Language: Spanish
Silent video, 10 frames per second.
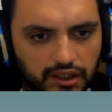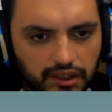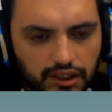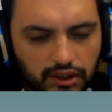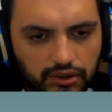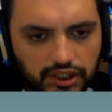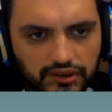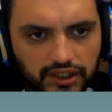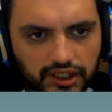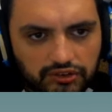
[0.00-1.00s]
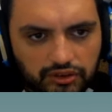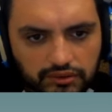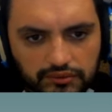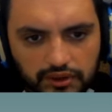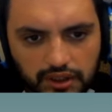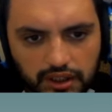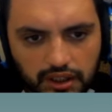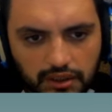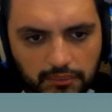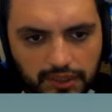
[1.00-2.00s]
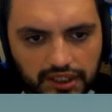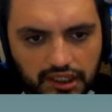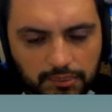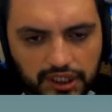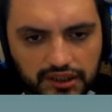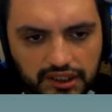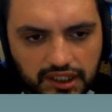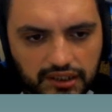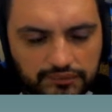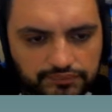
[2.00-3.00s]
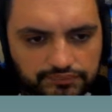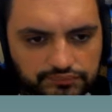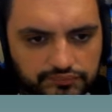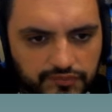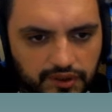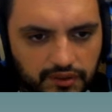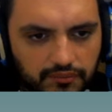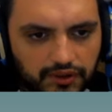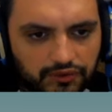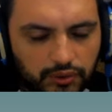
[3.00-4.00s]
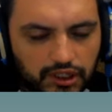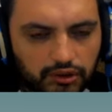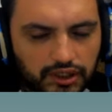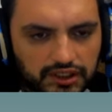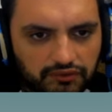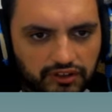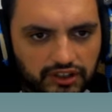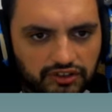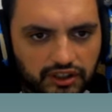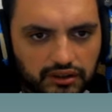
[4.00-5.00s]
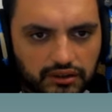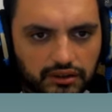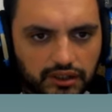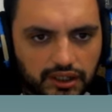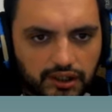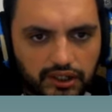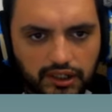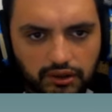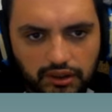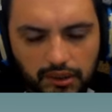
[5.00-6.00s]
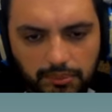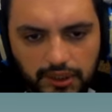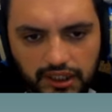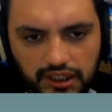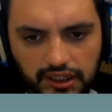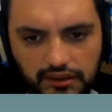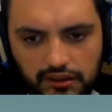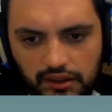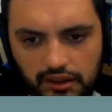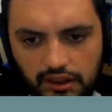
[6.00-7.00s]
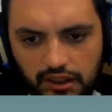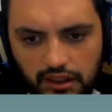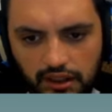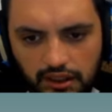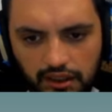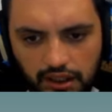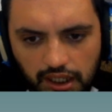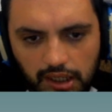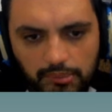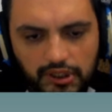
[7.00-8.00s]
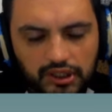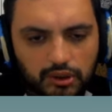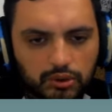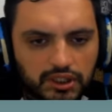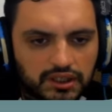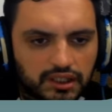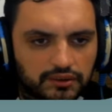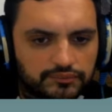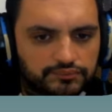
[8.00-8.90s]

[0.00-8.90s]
le hago clic derecho, marcar para instalar. Va a figurar con esta flecha. Ahora le voy a aplicar, apply de vuelta